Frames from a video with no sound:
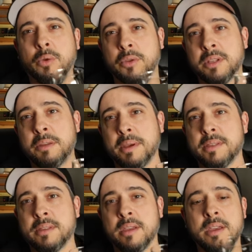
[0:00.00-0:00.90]
oder die
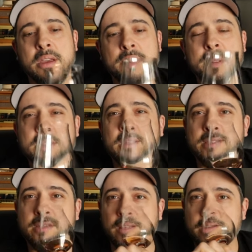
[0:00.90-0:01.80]
beste
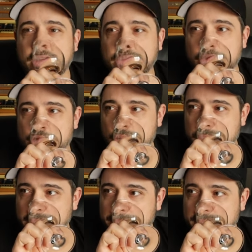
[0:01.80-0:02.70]
Whisky-Destillerie, hat ja auch schon
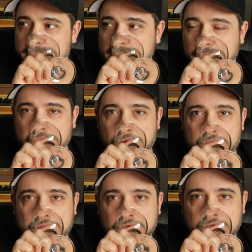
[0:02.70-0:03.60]
überall Preise
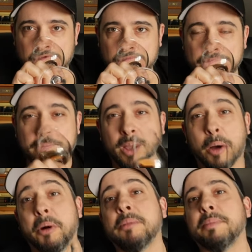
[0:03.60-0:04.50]
abgeräumt.
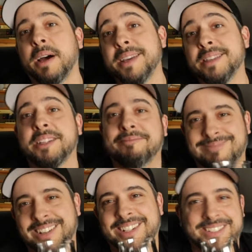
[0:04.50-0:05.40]
Aber Preise,
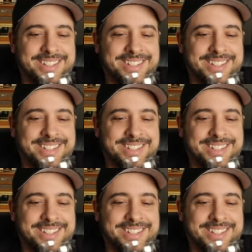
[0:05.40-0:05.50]
ja,